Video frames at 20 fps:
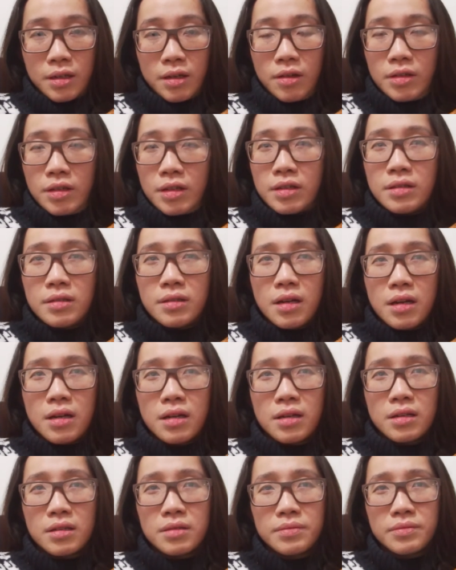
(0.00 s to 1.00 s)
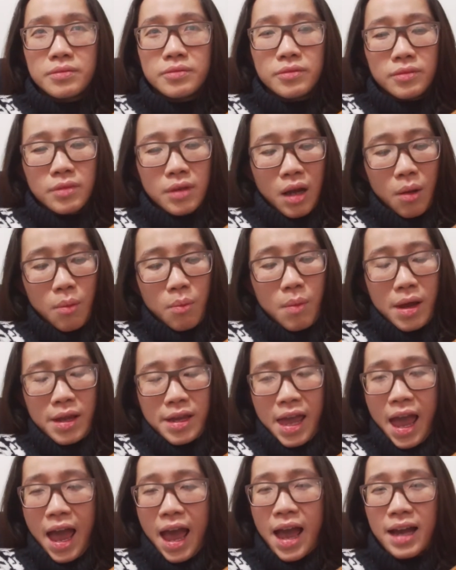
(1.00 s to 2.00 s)
có những uh, ông bà
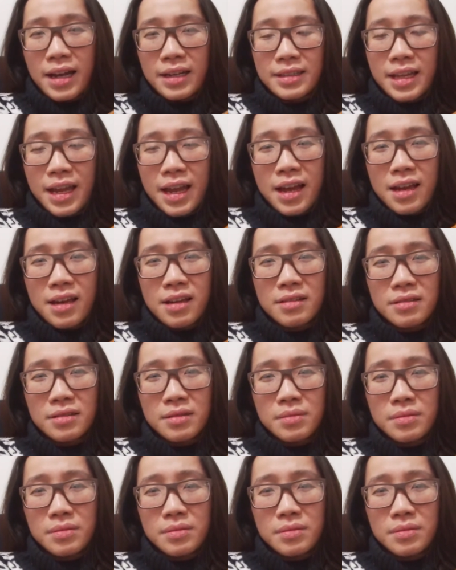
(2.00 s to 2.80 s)
già người ta